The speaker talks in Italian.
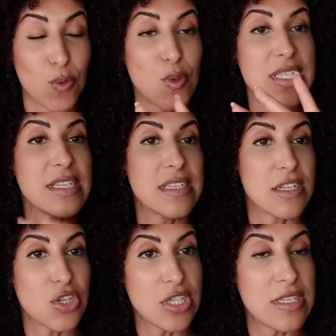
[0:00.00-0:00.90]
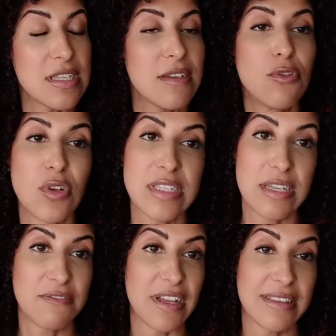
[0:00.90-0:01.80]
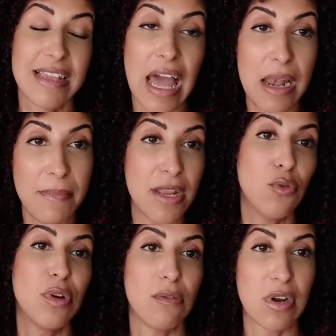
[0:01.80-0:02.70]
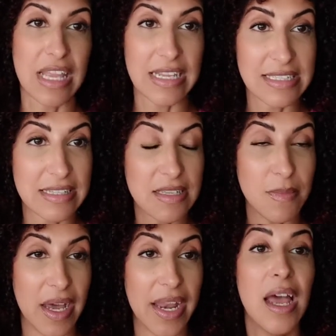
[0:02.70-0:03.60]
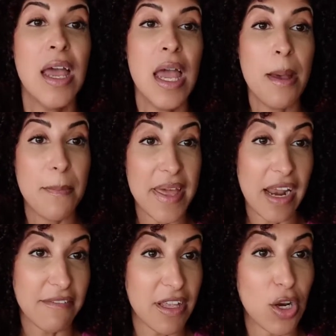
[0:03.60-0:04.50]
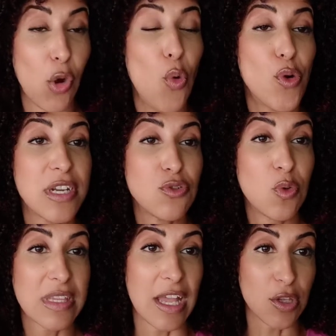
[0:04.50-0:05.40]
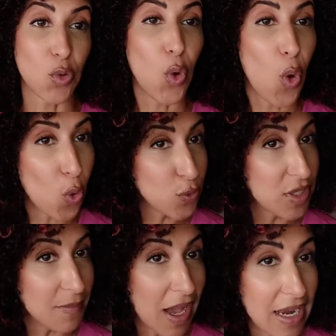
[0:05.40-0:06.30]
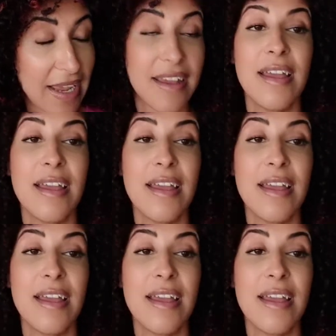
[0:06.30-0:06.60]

Questi esercizi devono essere fatti almeno una volta alla settimana per avere un risultato ottimale.